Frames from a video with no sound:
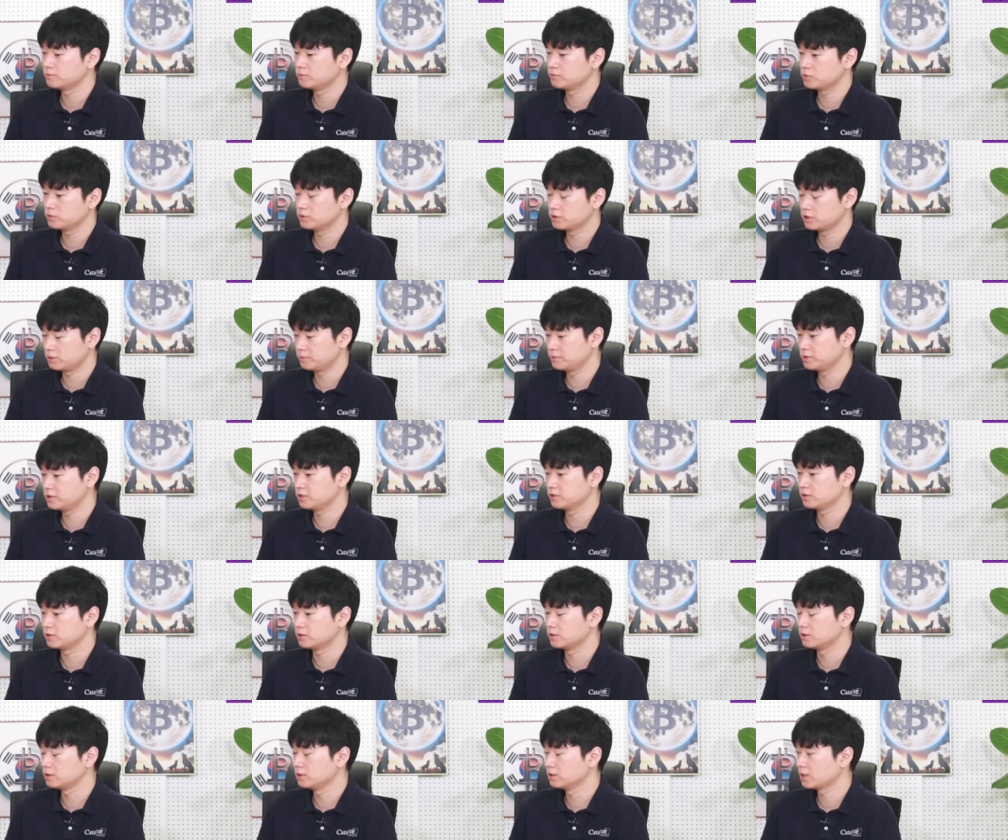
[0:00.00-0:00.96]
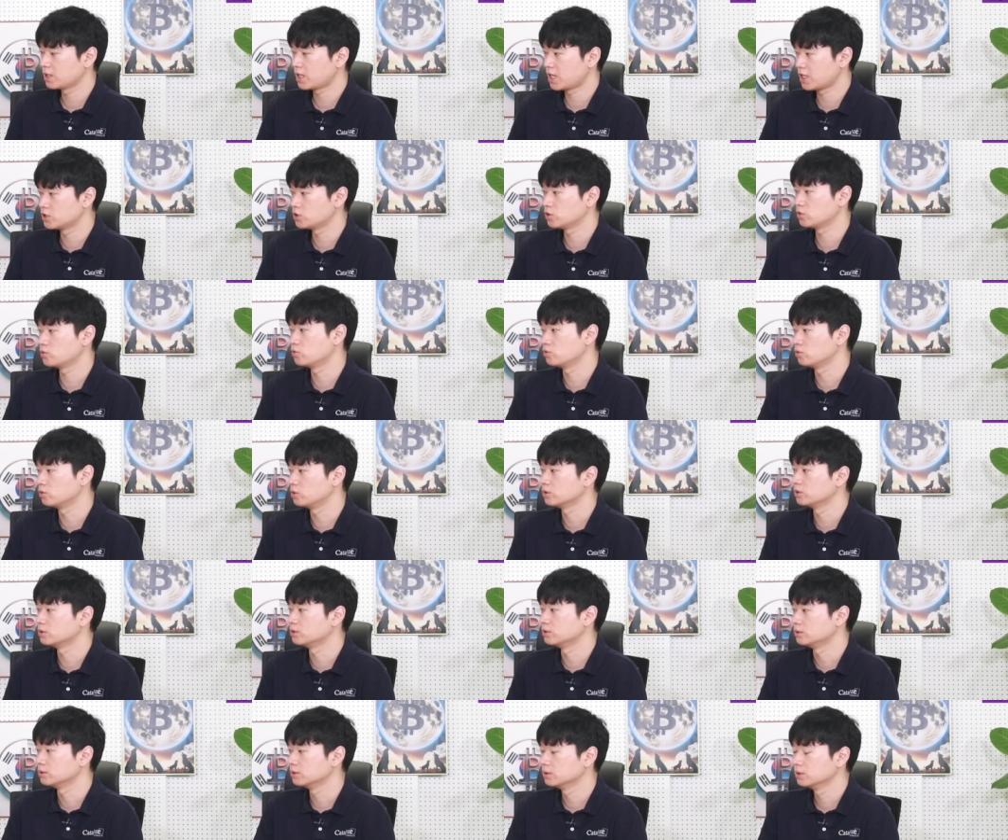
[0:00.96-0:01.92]
서비스들을 가지고
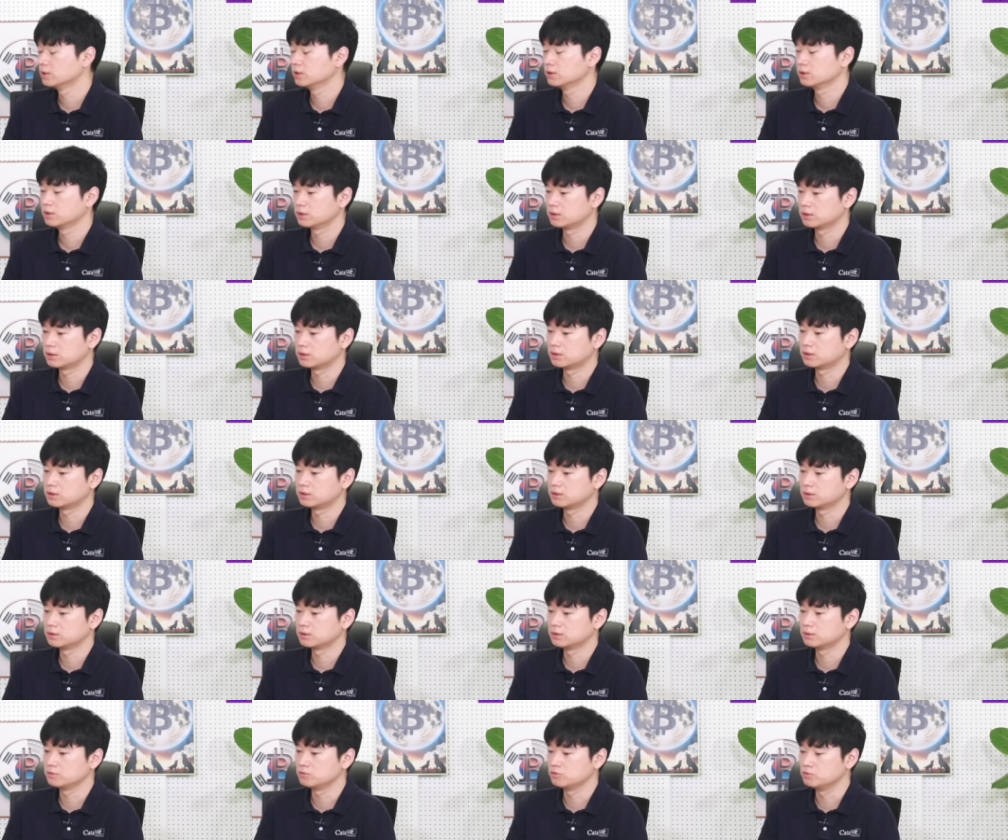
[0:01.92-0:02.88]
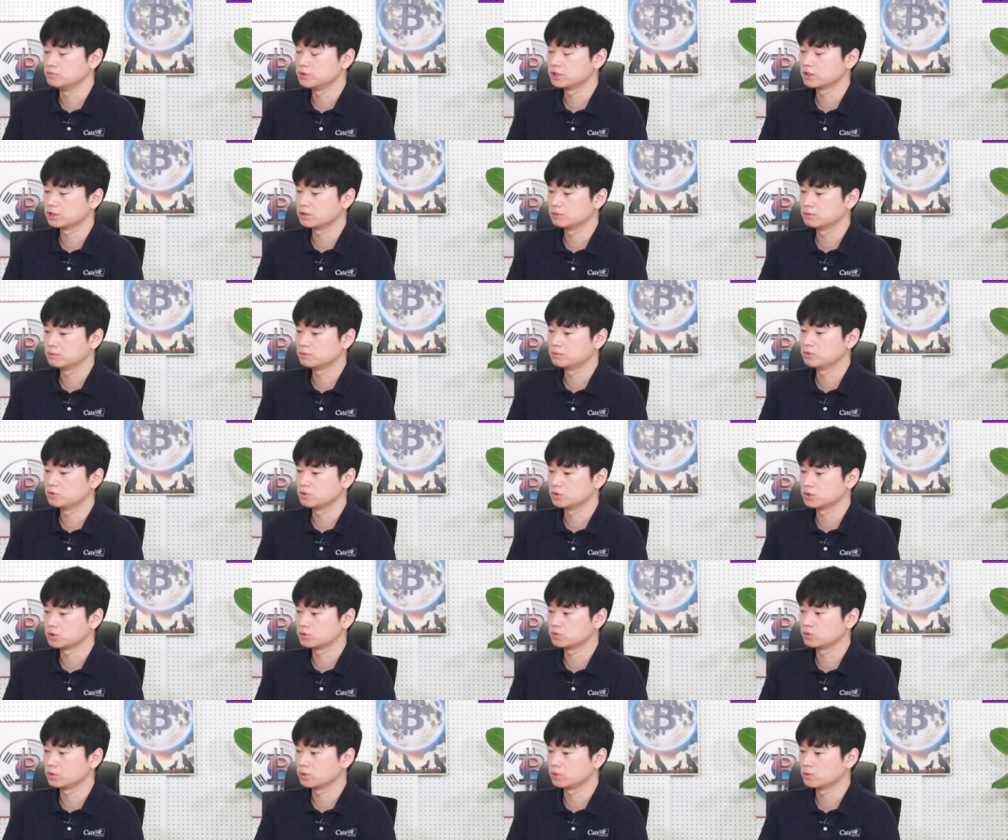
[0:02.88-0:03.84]
오려는 그런 움직임을
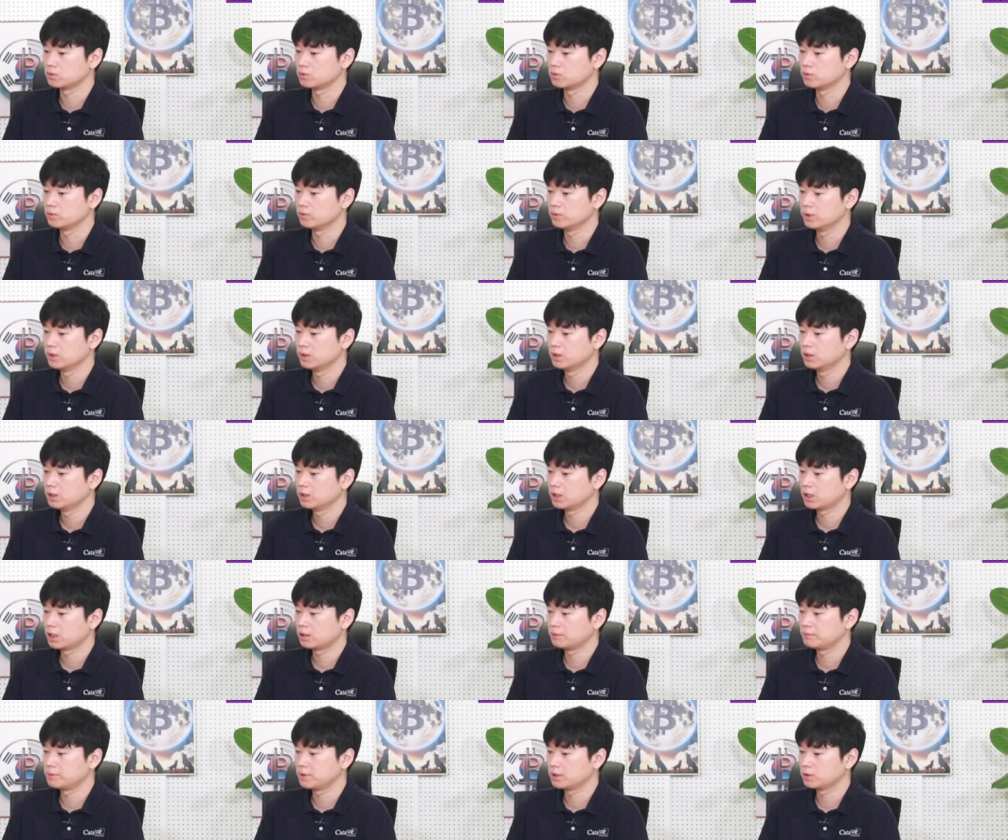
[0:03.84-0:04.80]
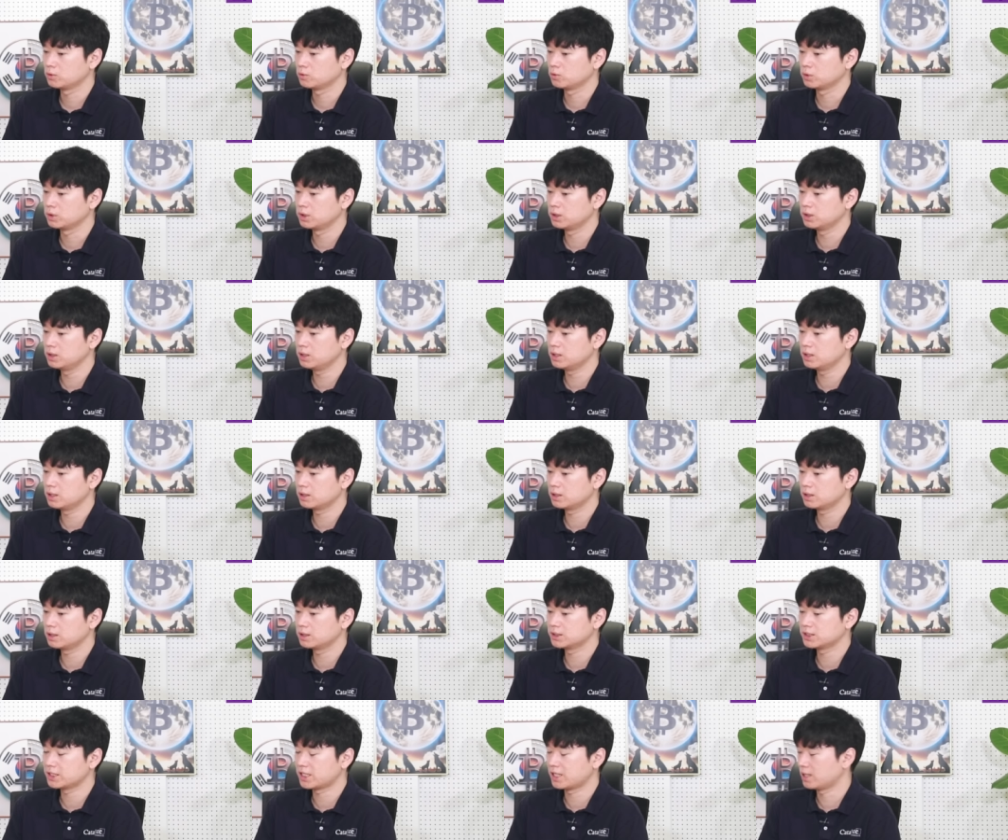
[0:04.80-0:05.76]
보여주고 있고, 그다음에 또 특이하게
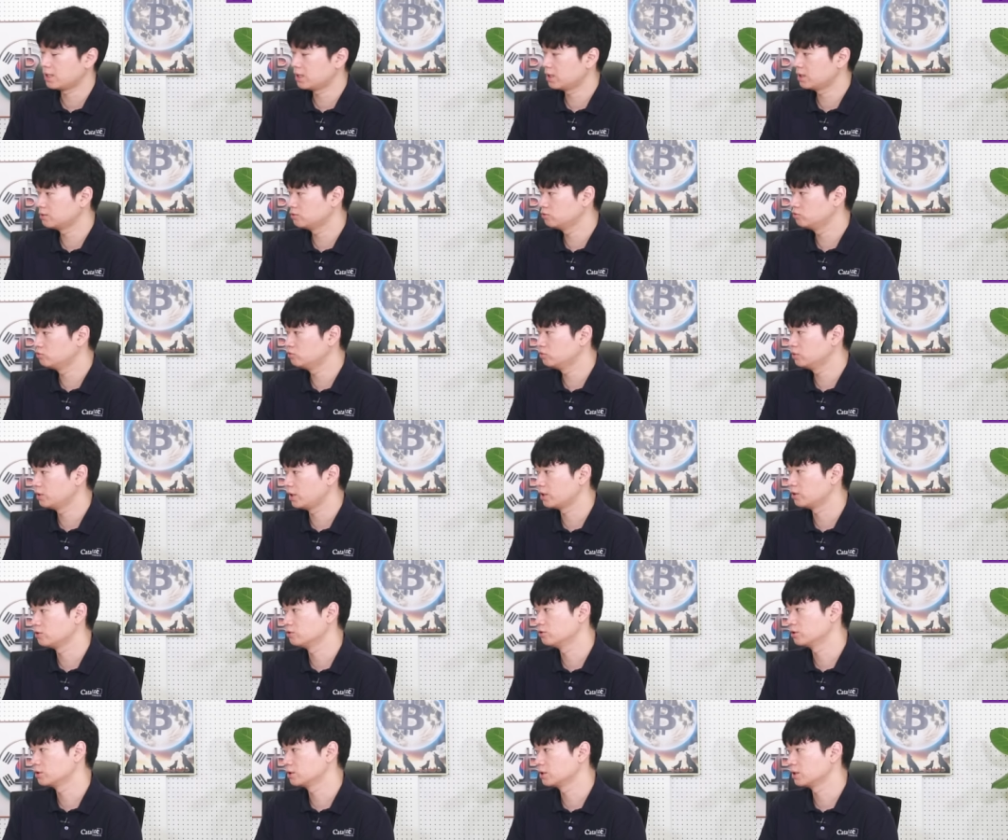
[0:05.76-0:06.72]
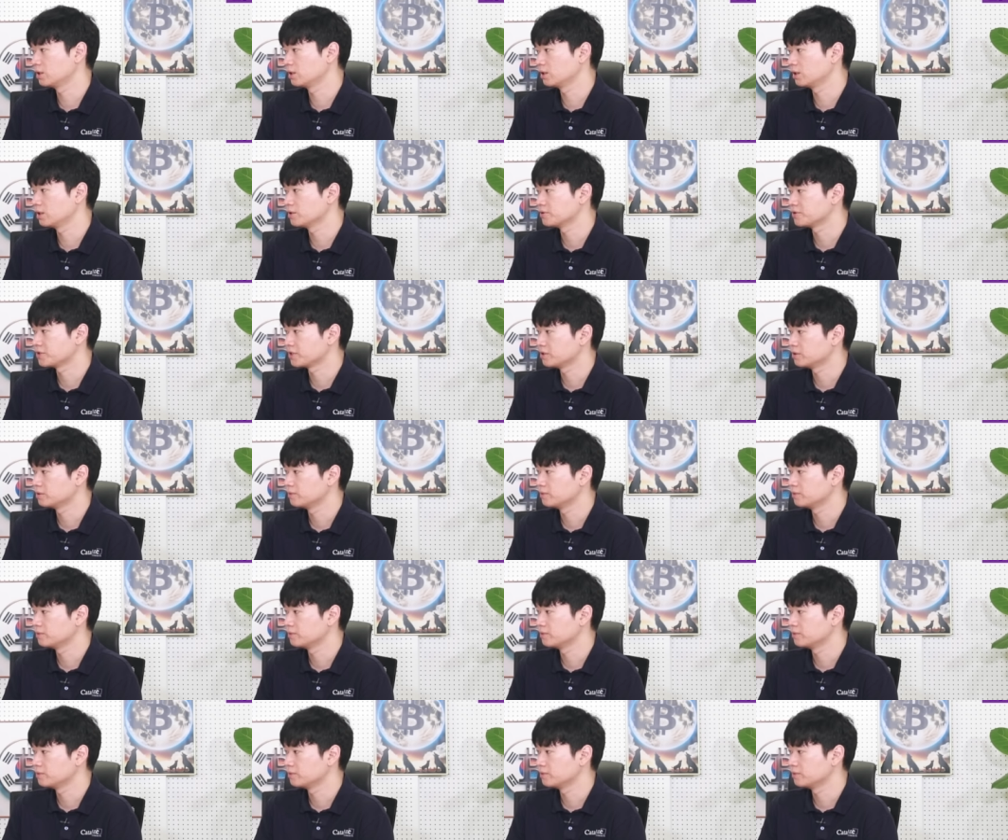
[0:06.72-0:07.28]
자하우 네트워크라는 게 있어요.